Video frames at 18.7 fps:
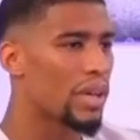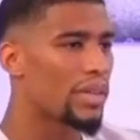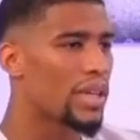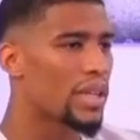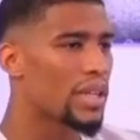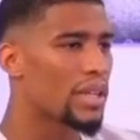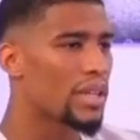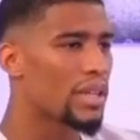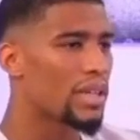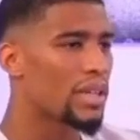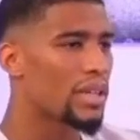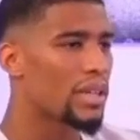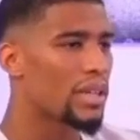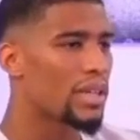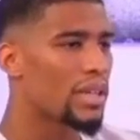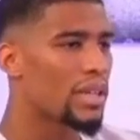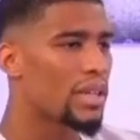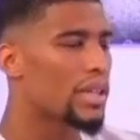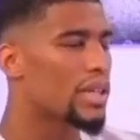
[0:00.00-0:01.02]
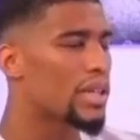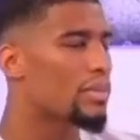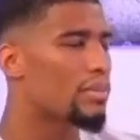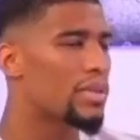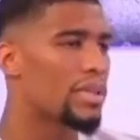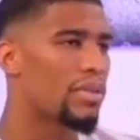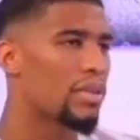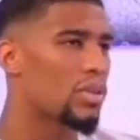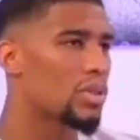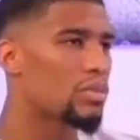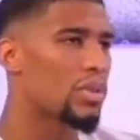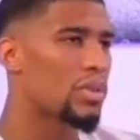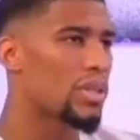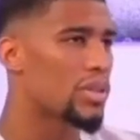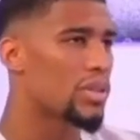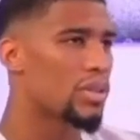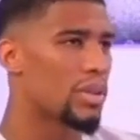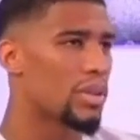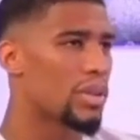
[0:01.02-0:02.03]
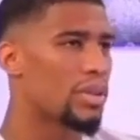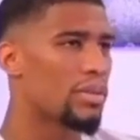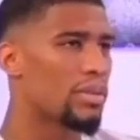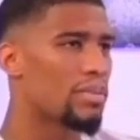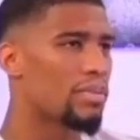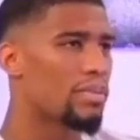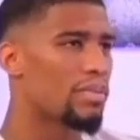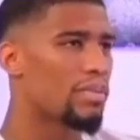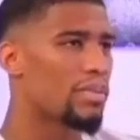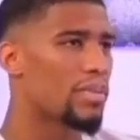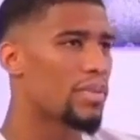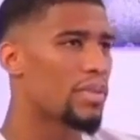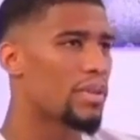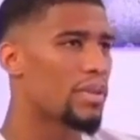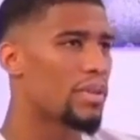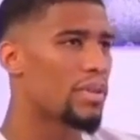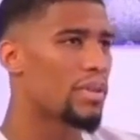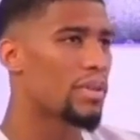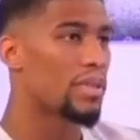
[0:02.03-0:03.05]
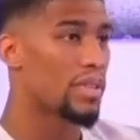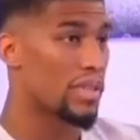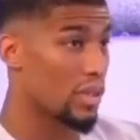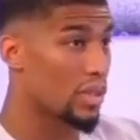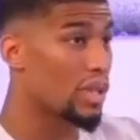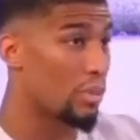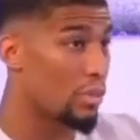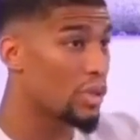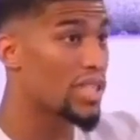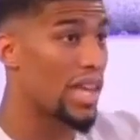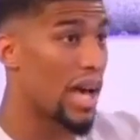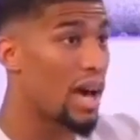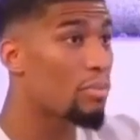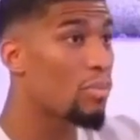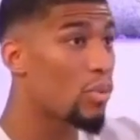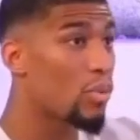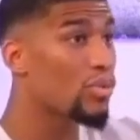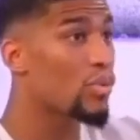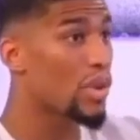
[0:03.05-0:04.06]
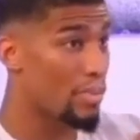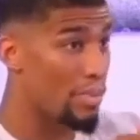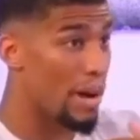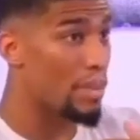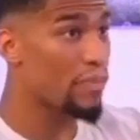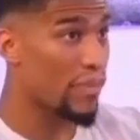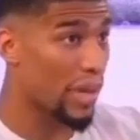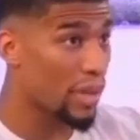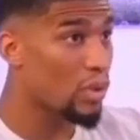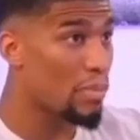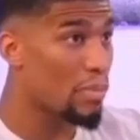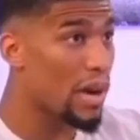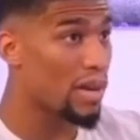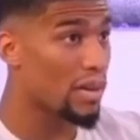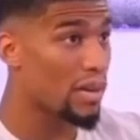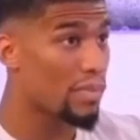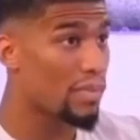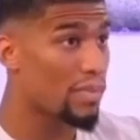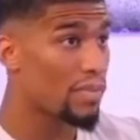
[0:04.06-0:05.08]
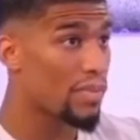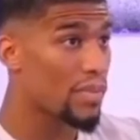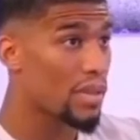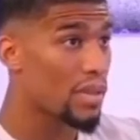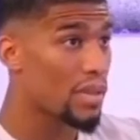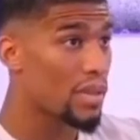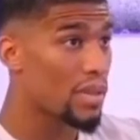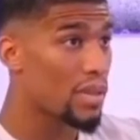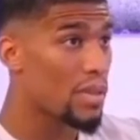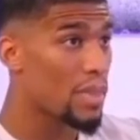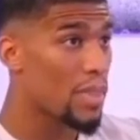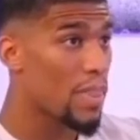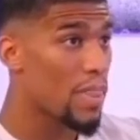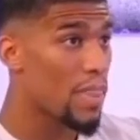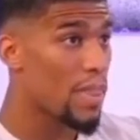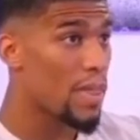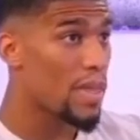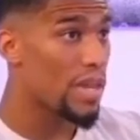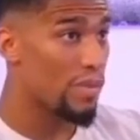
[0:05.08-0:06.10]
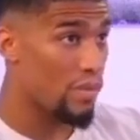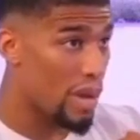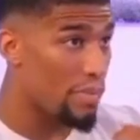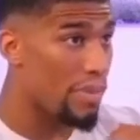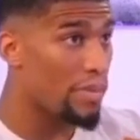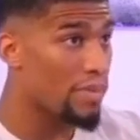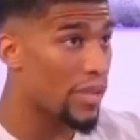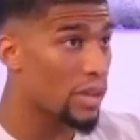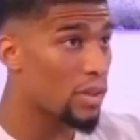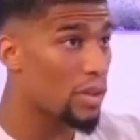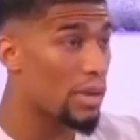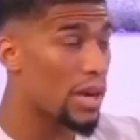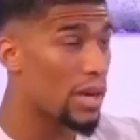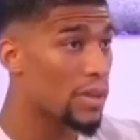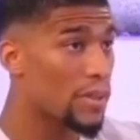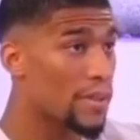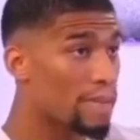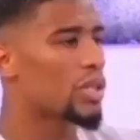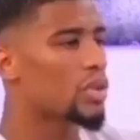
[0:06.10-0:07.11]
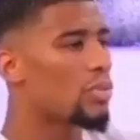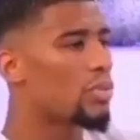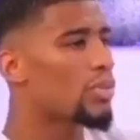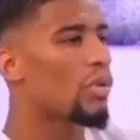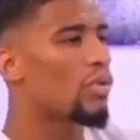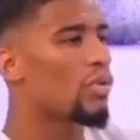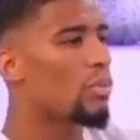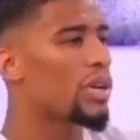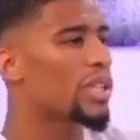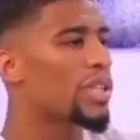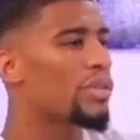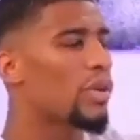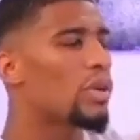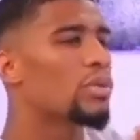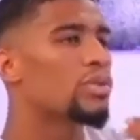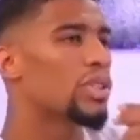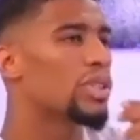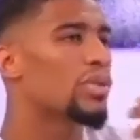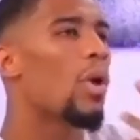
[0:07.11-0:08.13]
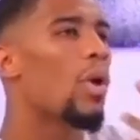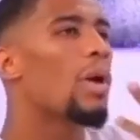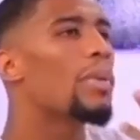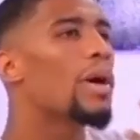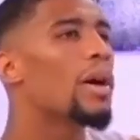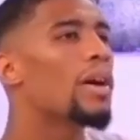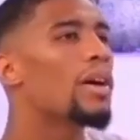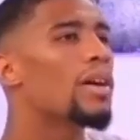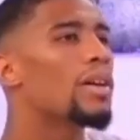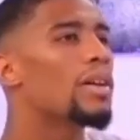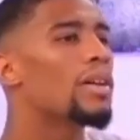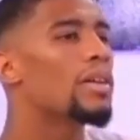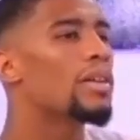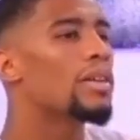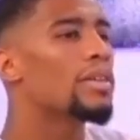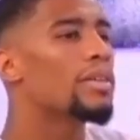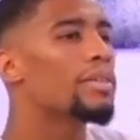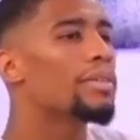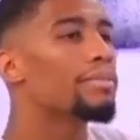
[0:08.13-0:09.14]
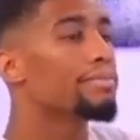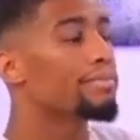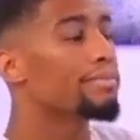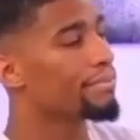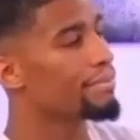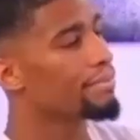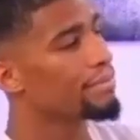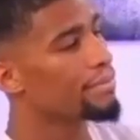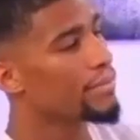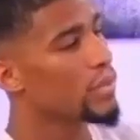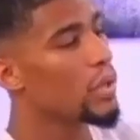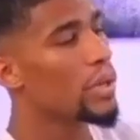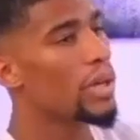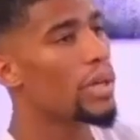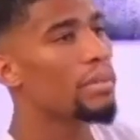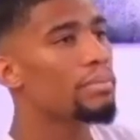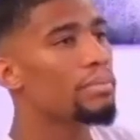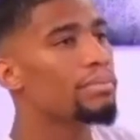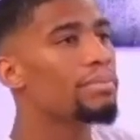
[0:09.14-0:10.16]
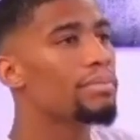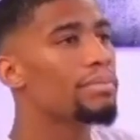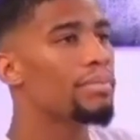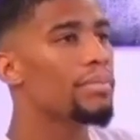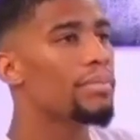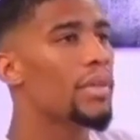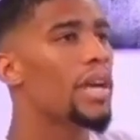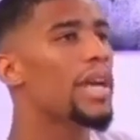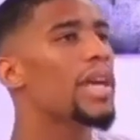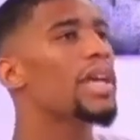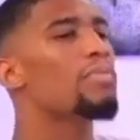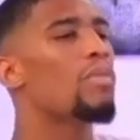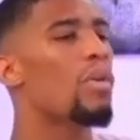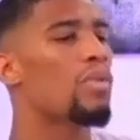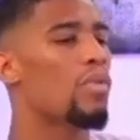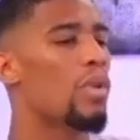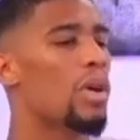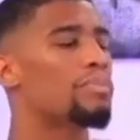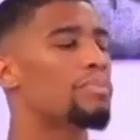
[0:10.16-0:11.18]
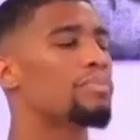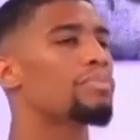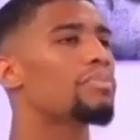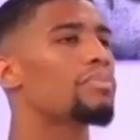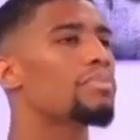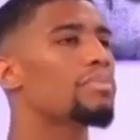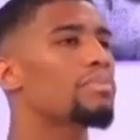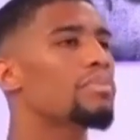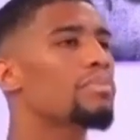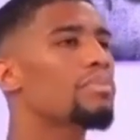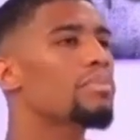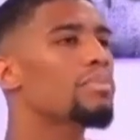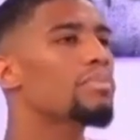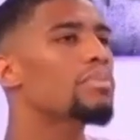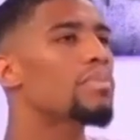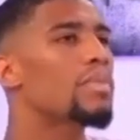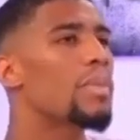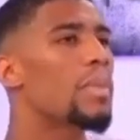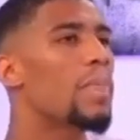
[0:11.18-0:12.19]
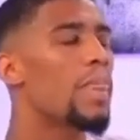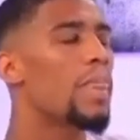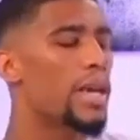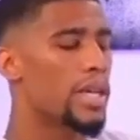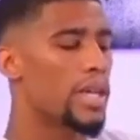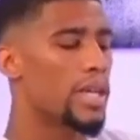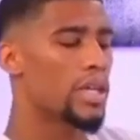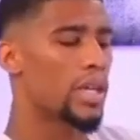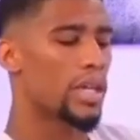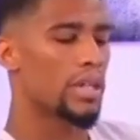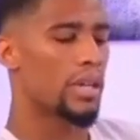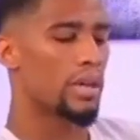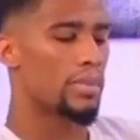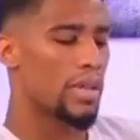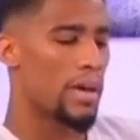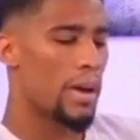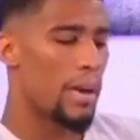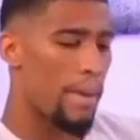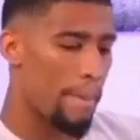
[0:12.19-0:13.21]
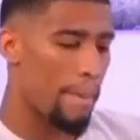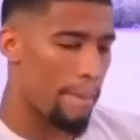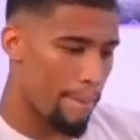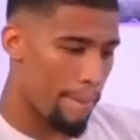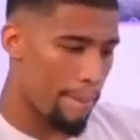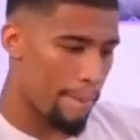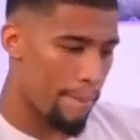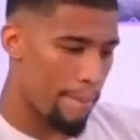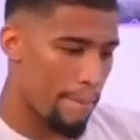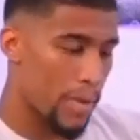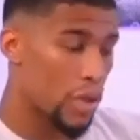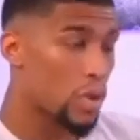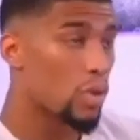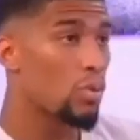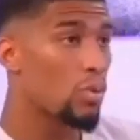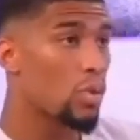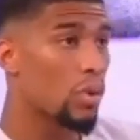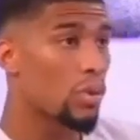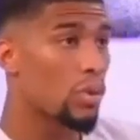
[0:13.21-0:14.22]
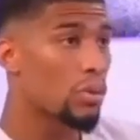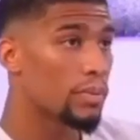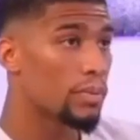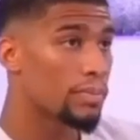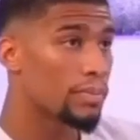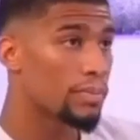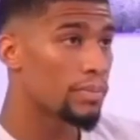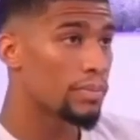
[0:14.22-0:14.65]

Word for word: un truc avec Il me dit, franchement, laisse tomber. Comment c'est un bon Il voulait pas me faire de mal. Il hein. Il voulait pas me faire de mal. Hein. Je dis, s'il te plaît, envoie-moi des preuves, j'y crois pas. Ok et il m'envoie. Et je reste comme ça. Je suis au boulot.